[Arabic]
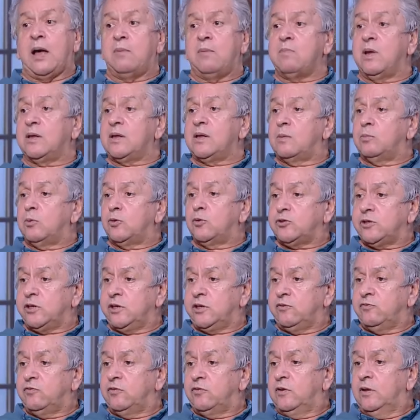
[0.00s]
محمد ابو
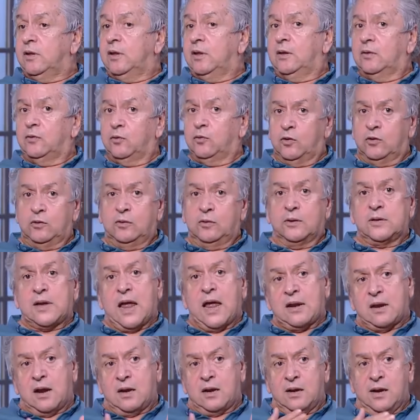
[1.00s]
سيف دول
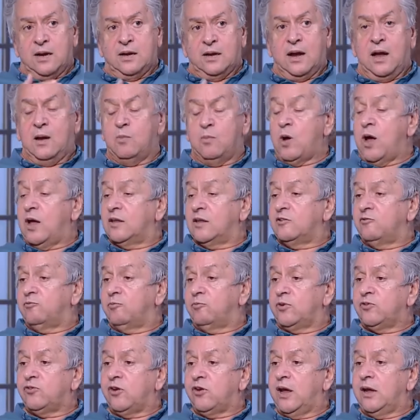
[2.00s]
كان الله يرحمه عاطف
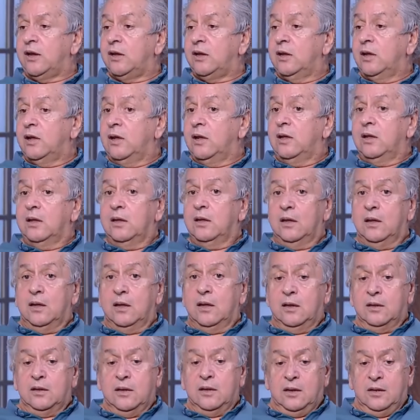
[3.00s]
بشاي
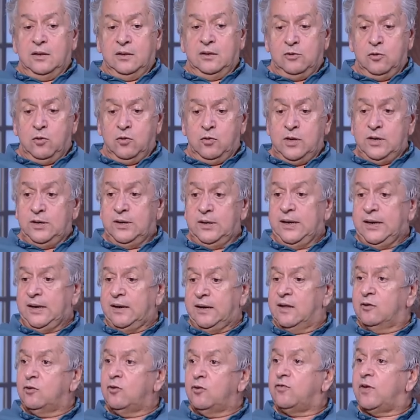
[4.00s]
دول
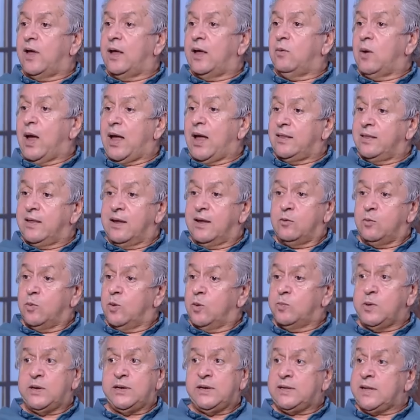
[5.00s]
احنا دفعه واحده
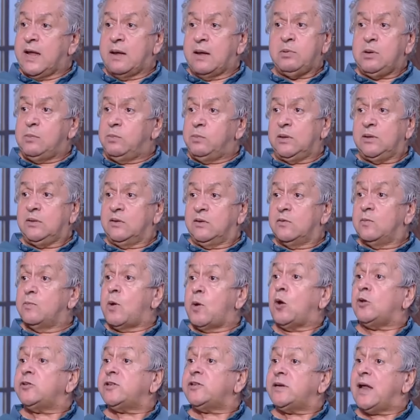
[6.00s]
وبنتقابل بنت
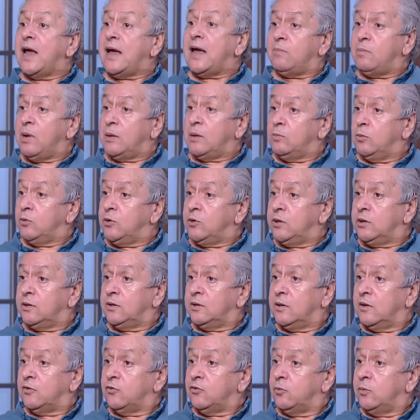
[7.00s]
محسن احمد مدير
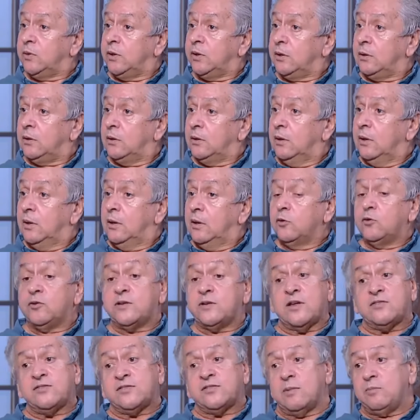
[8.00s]
التصوير
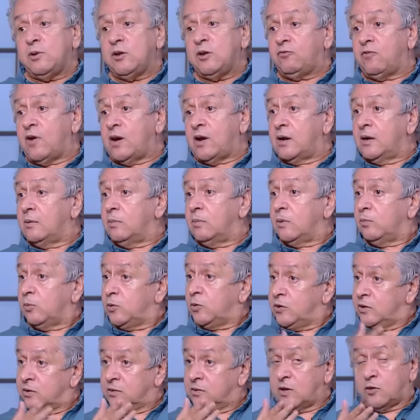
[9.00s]
استاذ سمير فرج
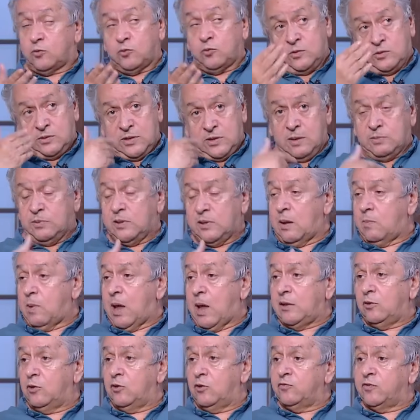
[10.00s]
مدير التصوير ده
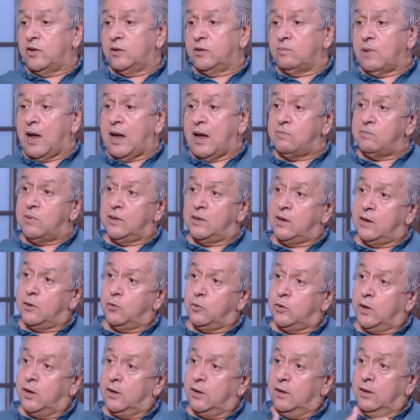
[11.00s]
طبعا دفعه محمد
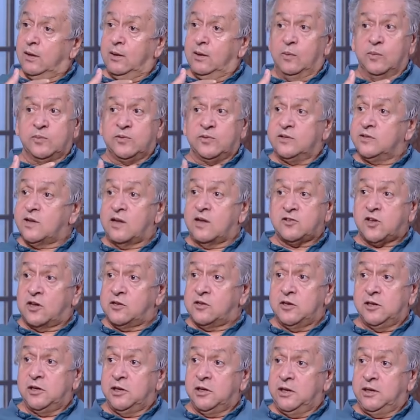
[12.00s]
اخويا بس ده
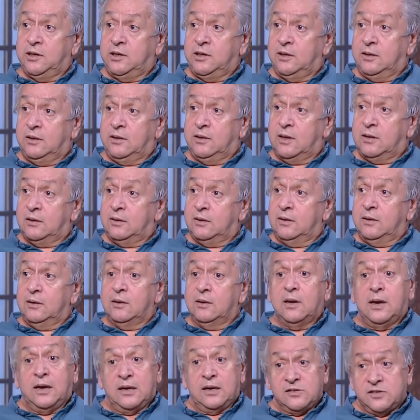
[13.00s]
صديقي جدا
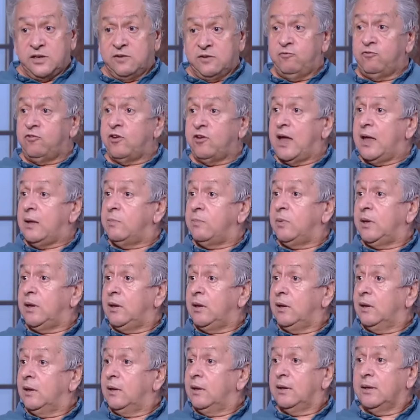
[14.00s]
حسين
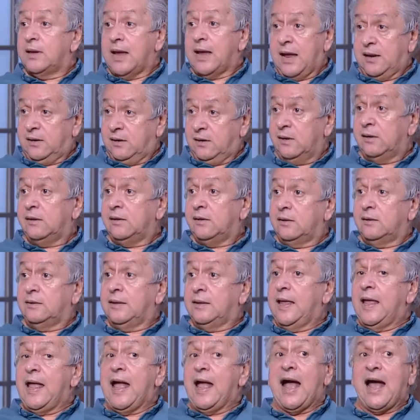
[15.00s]
فهمي يعني
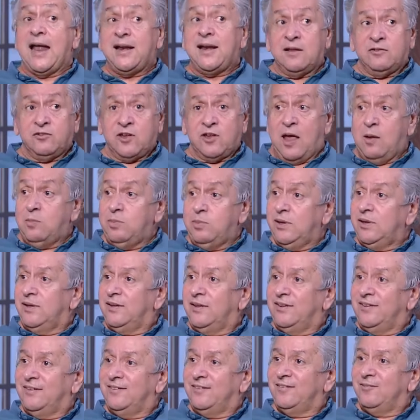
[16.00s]
انا
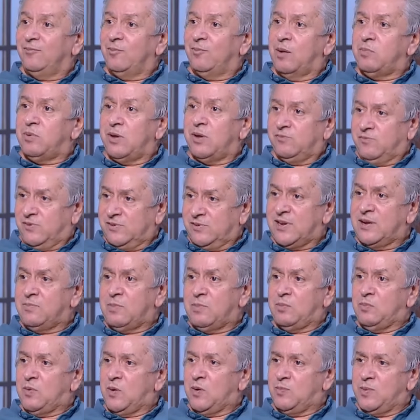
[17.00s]
اصحابي زي
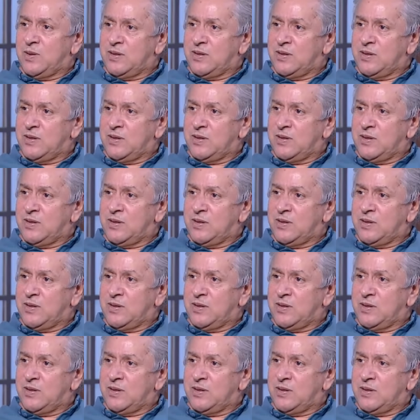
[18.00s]
ما بت...